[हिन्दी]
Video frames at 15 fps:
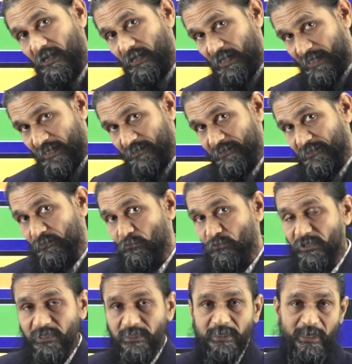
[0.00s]
आईआईटी
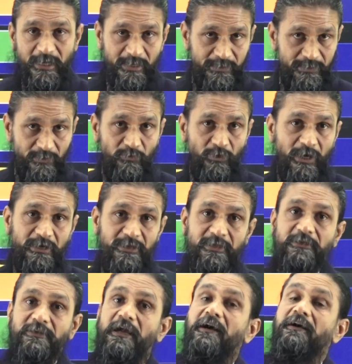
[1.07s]
की आईआईटी
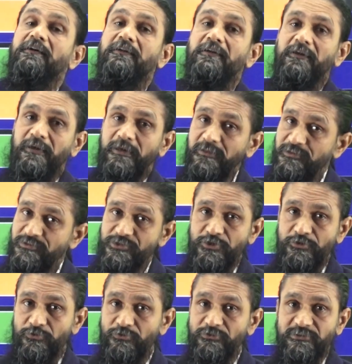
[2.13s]
गुवाहाटी या इन
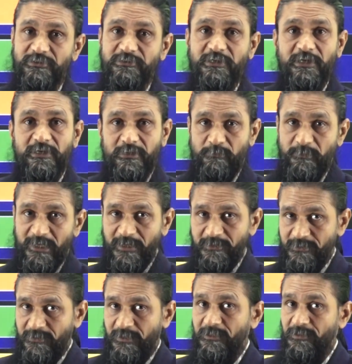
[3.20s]
इंस्टीट्यूट्स की जगह ट्रिपल
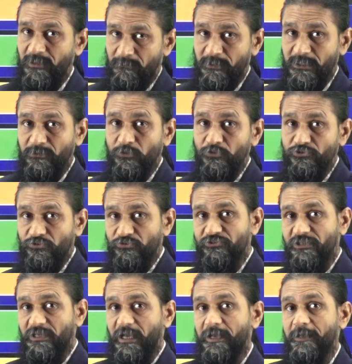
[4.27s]
आईटी हैदराबाद को चूज़
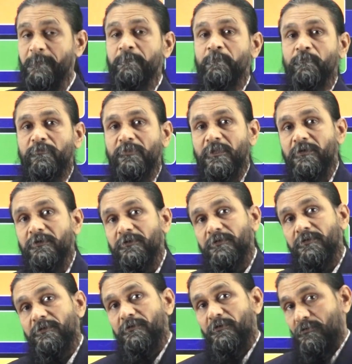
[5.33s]
किया है
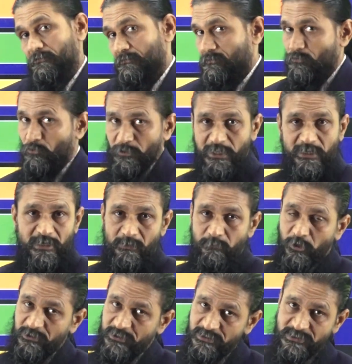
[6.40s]
कोडिंग का
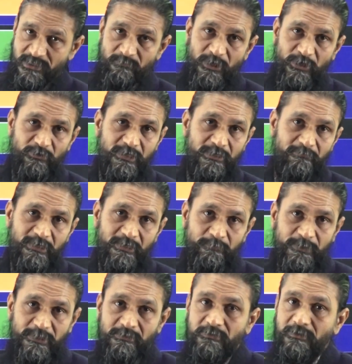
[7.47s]
बहुत अच्छा माहौल है वहाँ
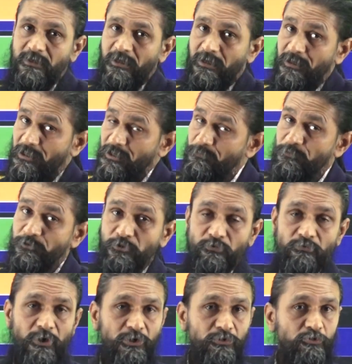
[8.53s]
पर इफ़ यू
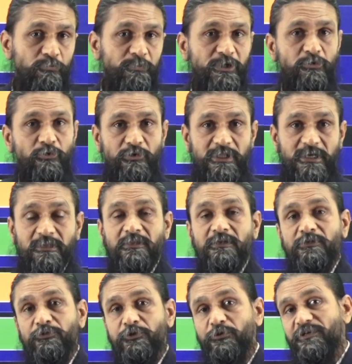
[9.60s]
वॉन्ट टू बी कोडर
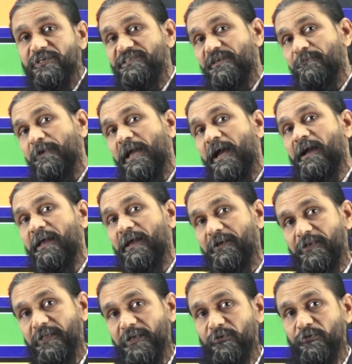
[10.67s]
तो किसी भी
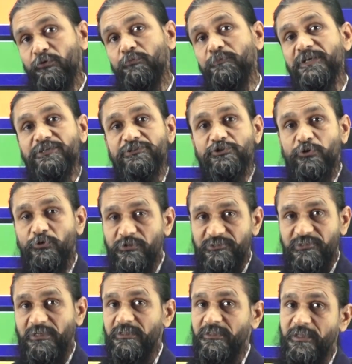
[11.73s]
आई को भी छोड़
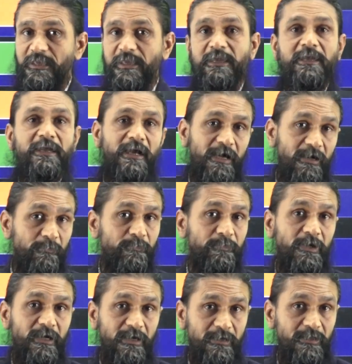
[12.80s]
सकते हैं आप
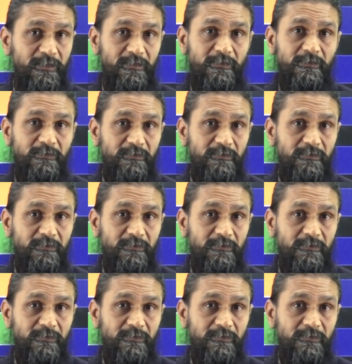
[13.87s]
अगर